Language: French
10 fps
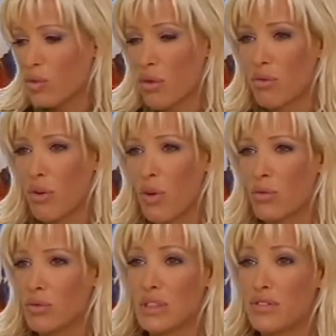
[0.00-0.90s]
ou 100
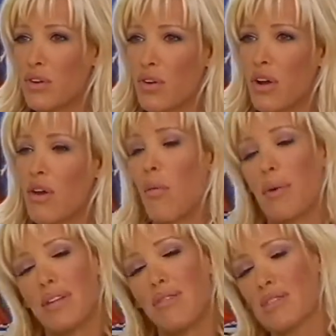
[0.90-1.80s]
francs ou 10 francs,
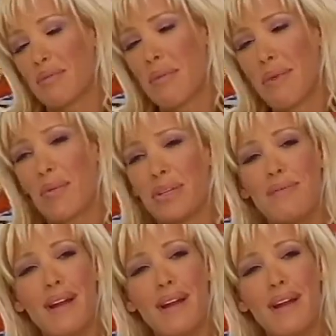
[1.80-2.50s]
bon, pas 10 francs, pas,